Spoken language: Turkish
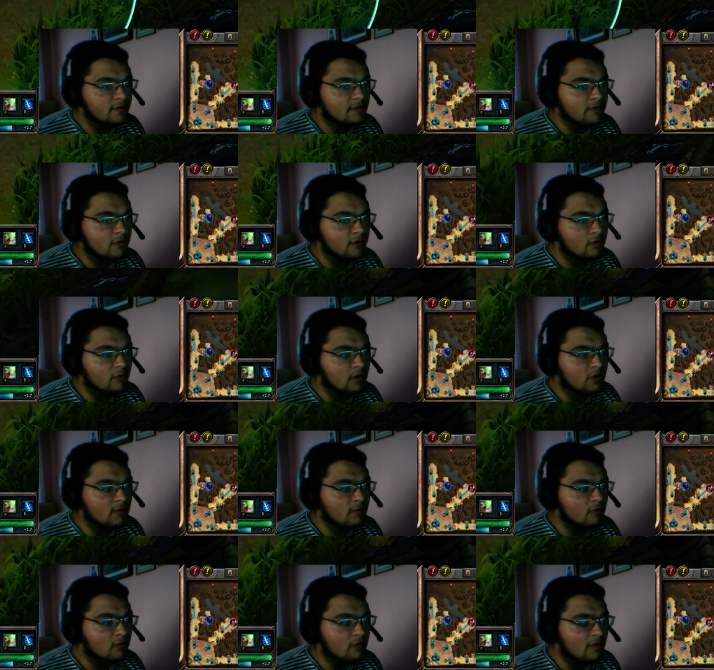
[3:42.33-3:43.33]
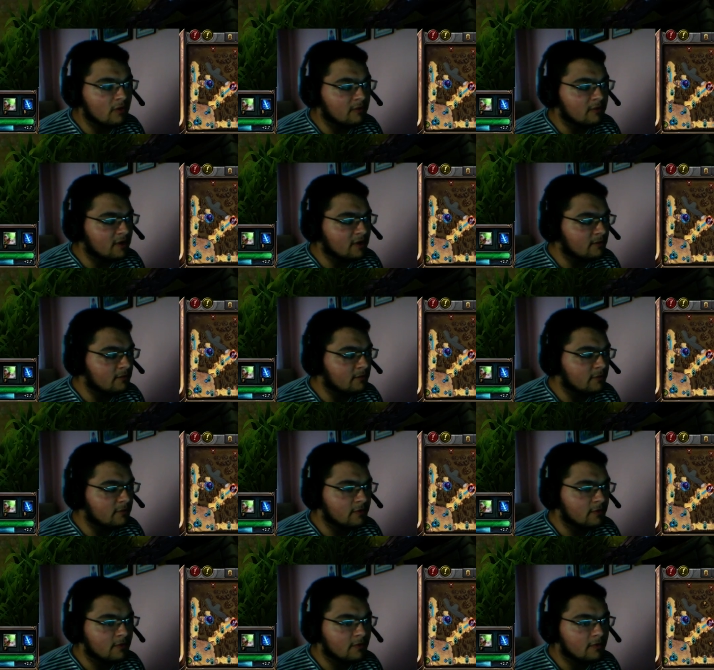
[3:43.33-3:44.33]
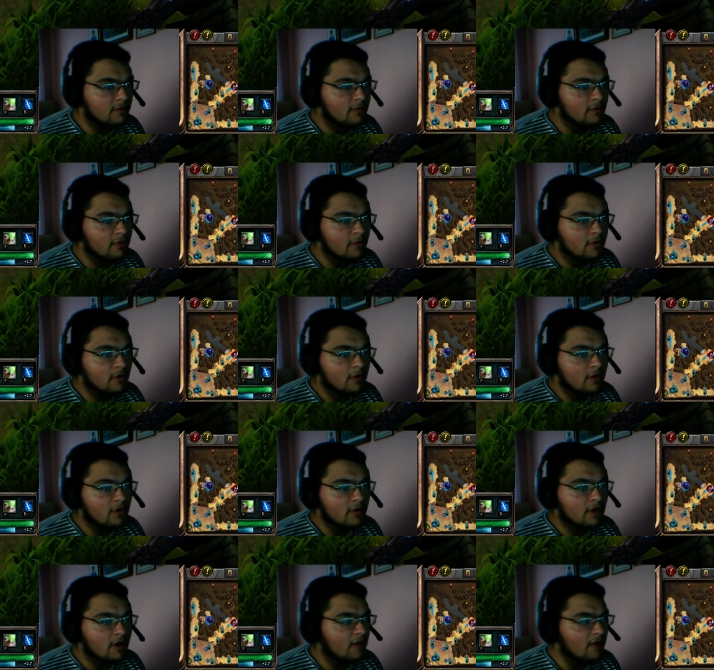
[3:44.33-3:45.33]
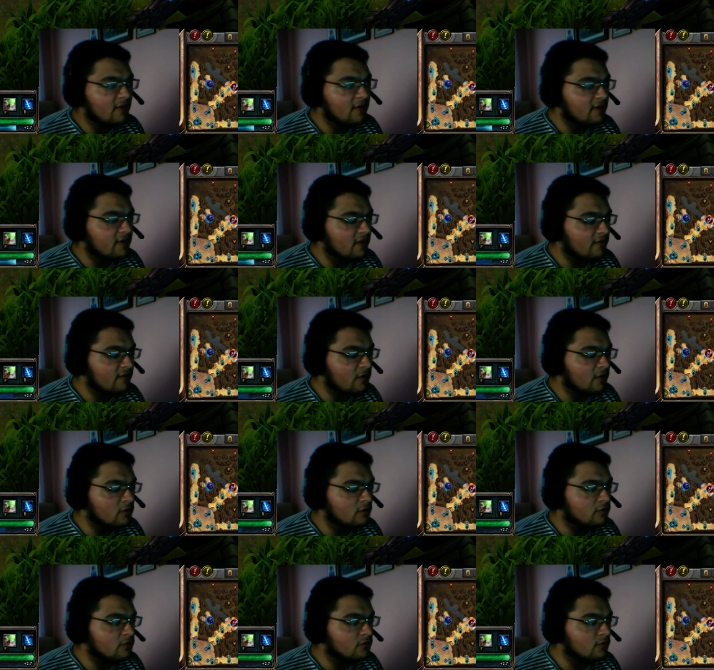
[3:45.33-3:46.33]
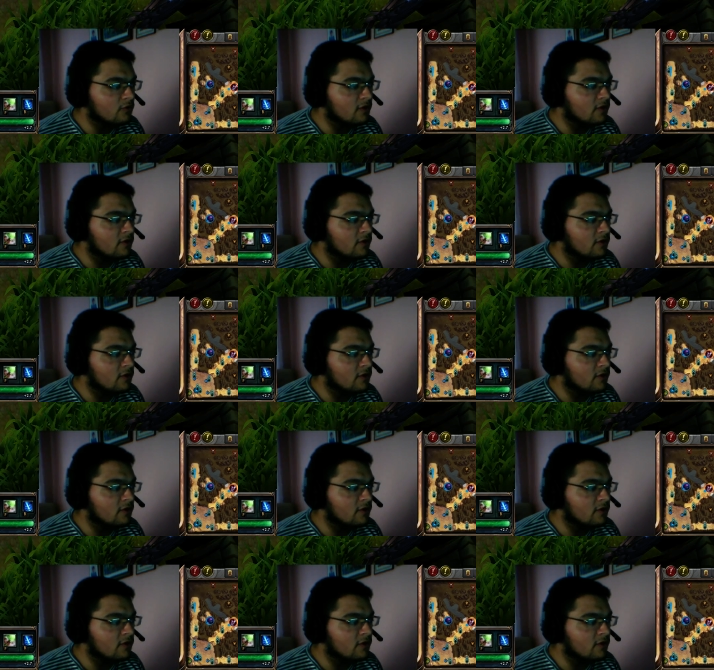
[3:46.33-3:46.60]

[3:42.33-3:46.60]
Şurayı bir totemleyelim. Ya VTF olursun öyle.